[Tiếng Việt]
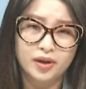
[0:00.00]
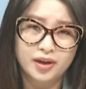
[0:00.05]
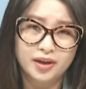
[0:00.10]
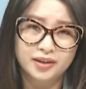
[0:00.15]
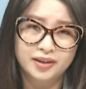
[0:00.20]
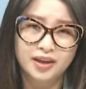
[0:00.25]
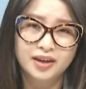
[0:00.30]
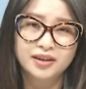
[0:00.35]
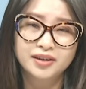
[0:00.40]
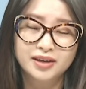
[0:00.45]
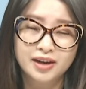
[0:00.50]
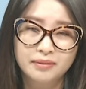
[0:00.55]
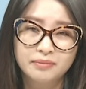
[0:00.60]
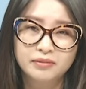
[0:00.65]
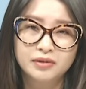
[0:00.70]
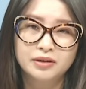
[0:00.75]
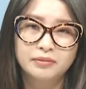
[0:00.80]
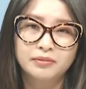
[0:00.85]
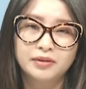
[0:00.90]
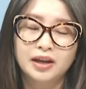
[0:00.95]
à, tháng
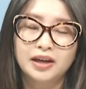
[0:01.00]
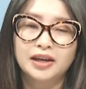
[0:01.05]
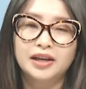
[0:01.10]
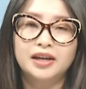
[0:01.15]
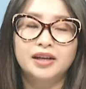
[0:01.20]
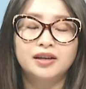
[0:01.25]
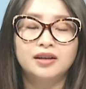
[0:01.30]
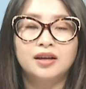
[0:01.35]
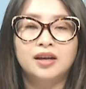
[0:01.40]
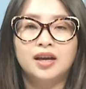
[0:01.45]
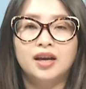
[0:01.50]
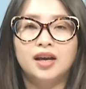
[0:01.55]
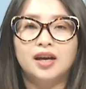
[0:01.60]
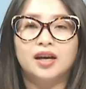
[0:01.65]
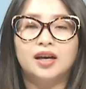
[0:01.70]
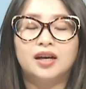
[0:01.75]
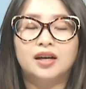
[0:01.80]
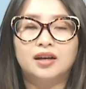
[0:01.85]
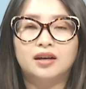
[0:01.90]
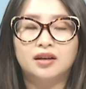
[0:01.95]
5 năm nay đó,
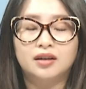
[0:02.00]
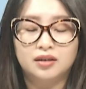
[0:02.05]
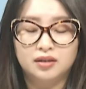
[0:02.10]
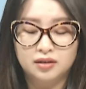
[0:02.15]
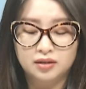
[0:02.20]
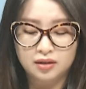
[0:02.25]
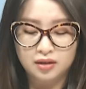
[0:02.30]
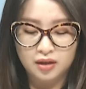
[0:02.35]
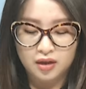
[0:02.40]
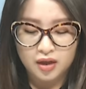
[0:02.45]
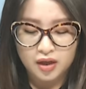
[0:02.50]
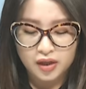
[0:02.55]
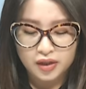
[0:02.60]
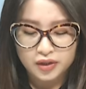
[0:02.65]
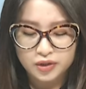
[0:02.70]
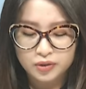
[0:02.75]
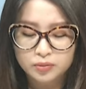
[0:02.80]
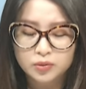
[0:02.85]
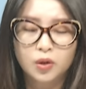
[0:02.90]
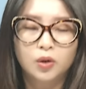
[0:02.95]
à,
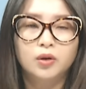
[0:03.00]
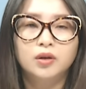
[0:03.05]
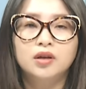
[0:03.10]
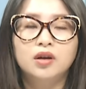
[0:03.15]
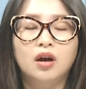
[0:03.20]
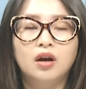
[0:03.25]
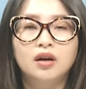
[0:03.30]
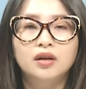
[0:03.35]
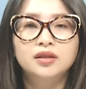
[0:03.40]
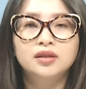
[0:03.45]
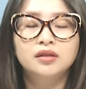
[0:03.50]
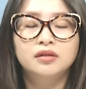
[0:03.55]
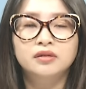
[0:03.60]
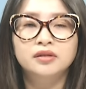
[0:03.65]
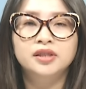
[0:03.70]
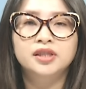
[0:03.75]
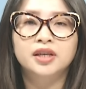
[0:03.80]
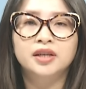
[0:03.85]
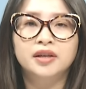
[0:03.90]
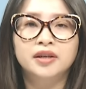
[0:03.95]
chúng tôi có
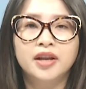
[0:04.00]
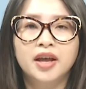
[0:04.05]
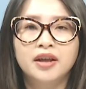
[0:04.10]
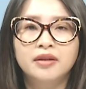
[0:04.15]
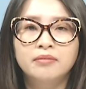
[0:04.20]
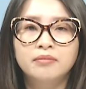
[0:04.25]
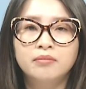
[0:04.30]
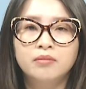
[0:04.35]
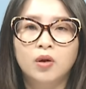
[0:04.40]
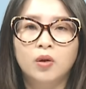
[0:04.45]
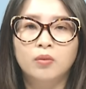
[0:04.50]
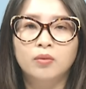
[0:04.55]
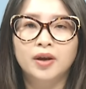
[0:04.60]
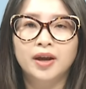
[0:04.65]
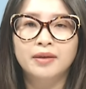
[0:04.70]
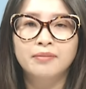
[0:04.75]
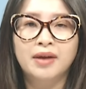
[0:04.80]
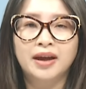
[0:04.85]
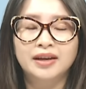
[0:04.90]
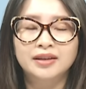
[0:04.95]
tường trình đến một
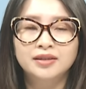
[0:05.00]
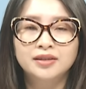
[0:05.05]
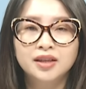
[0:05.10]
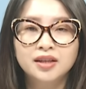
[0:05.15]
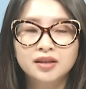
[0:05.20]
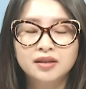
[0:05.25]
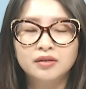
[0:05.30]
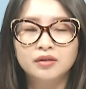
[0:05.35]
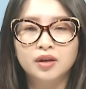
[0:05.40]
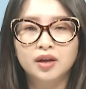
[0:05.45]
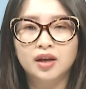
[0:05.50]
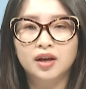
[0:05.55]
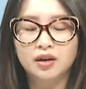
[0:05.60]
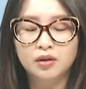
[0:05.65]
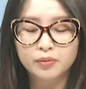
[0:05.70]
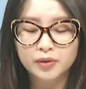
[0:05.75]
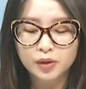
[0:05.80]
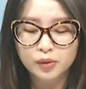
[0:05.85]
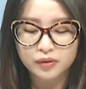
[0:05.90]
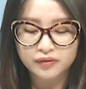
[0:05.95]
cái bản tin, à,
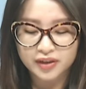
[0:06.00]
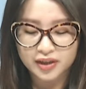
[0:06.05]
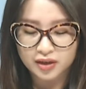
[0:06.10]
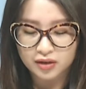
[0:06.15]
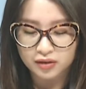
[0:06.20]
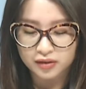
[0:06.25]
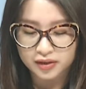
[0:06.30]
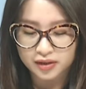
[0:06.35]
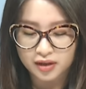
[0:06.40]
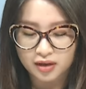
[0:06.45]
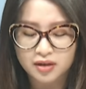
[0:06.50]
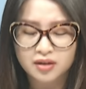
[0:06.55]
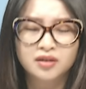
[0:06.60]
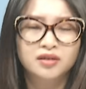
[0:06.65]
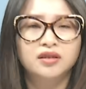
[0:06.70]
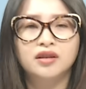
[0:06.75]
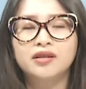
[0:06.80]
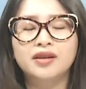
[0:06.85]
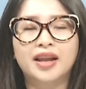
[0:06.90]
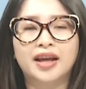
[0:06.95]
không biết quý vị còn nhớ
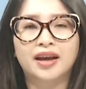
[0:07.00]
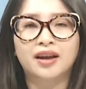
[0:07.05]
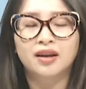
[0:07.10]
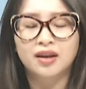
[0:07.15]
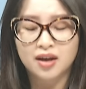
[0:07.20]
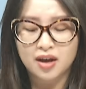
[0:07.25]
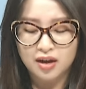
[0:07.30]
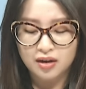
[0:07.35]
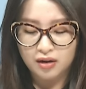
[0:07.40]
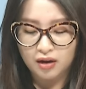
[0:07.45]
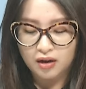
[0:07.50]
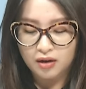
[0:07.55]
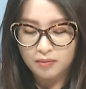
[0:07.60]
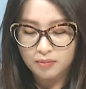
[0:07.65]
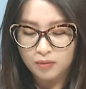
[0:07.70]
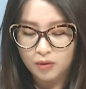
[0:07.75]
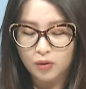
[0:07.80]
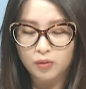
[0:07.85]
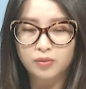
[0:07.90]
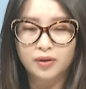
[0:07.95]
đó là có
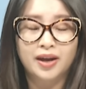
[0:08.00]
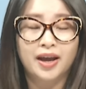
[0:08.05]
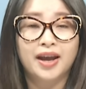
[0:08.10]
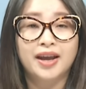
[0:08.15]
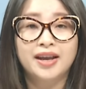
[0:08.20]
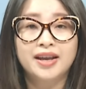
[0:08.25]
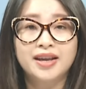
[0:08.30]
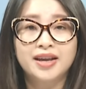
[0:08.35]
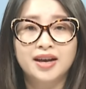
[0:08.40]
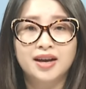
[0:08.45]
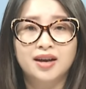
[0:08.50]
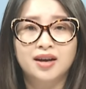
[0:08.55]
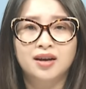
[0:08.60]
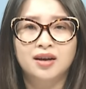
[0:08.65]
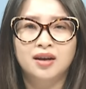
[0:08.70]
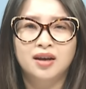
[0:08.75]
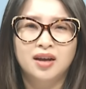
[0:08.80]
một cái à,